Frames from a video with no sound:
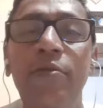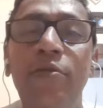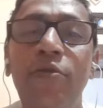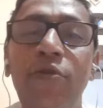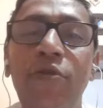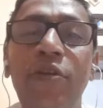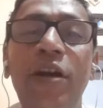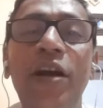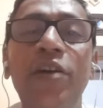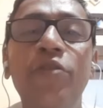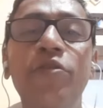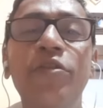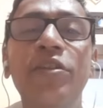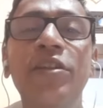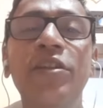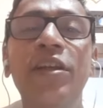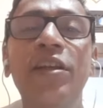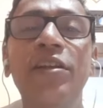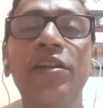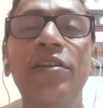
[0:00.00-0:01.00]
রক্ষা করে
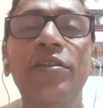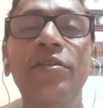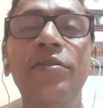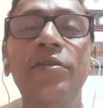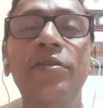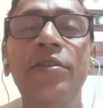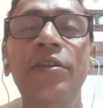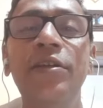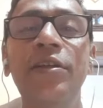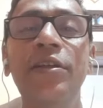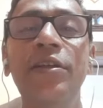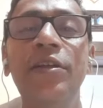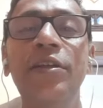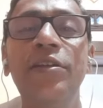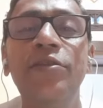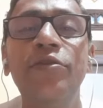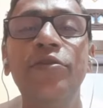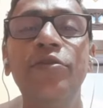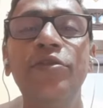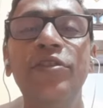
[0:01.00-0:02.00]
দেয়
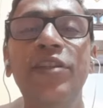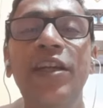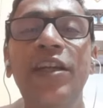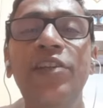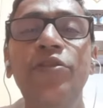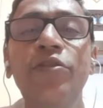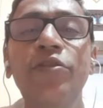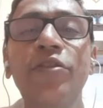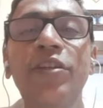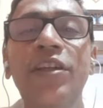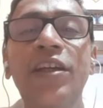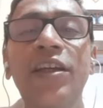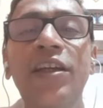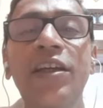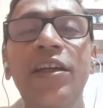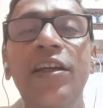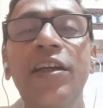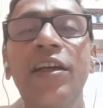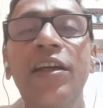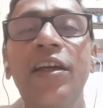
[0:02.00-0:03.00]
তো সেই জন্যে
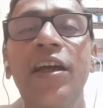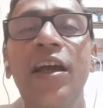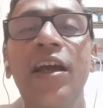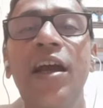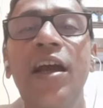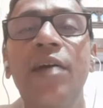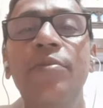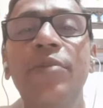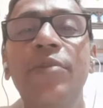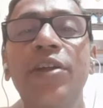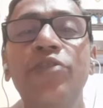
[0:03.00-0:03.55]
আমরা